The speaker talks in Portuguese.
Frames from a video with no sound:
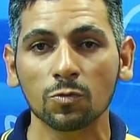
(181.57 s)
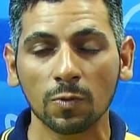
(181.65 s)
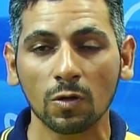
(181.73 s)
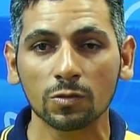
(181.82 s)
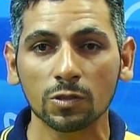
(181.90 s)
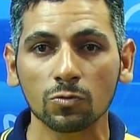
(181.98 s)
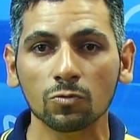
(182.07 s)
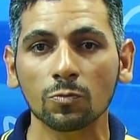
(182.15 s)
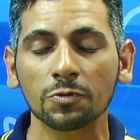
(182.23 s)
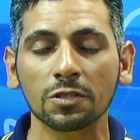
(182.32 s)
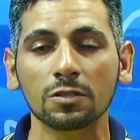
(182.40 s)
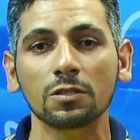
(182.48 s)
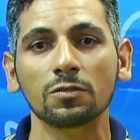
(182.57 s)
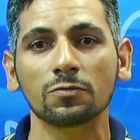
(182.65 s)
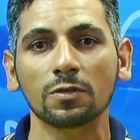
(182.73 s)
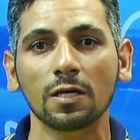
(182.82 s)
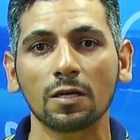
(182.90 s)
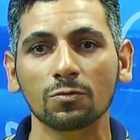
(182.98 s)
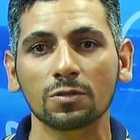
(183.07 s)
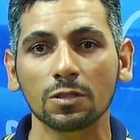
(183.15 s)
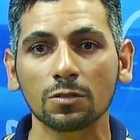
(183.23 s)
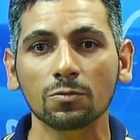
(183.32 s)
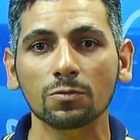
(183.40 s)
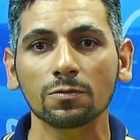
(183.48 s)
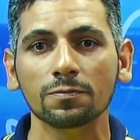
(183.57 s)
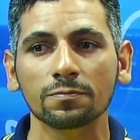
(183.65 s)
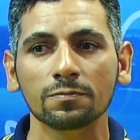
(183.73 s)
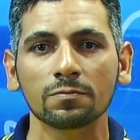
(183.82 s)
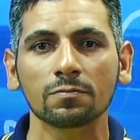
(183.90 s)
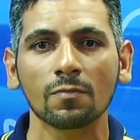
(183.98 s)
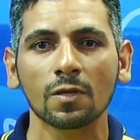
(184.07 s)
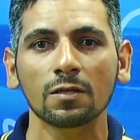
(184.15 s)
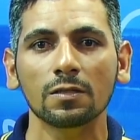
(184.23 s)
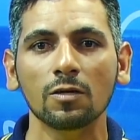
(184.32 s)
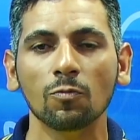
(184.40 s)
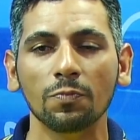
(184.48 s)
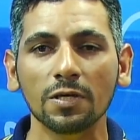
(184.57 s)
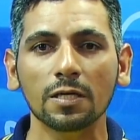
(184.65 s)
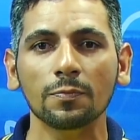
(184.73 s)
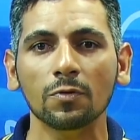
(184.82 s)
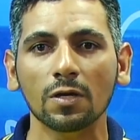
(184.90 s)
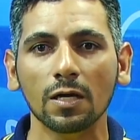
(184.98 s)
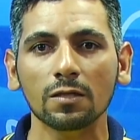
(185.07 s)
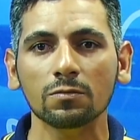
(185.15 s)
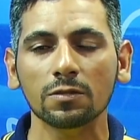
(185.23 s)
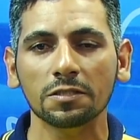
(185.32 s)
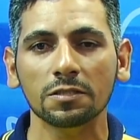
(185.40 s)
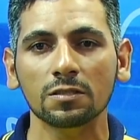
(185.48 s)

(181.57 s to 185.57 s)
para o segundo objetivo, que era o título, né, o bicampeonato, que a gente